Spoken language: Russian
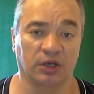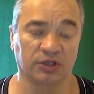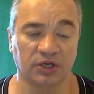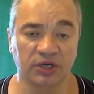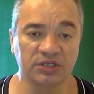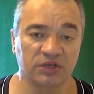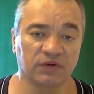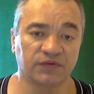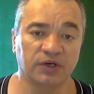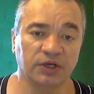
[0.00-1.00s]
Это раз. И
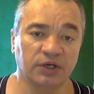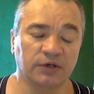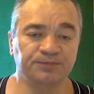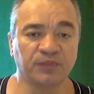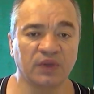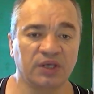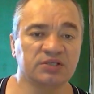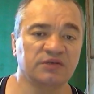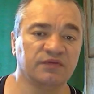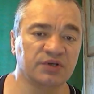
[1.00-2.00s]
во-вторых,
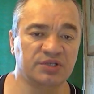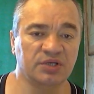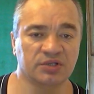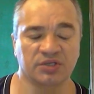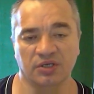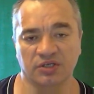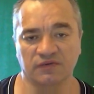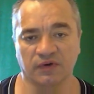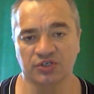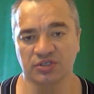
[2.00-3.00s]
если сердце
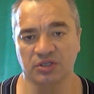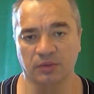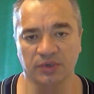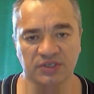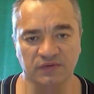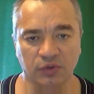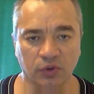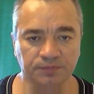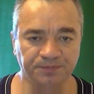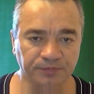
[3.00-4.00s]
есть ваше слабое
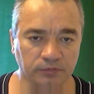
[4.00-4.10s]
звено,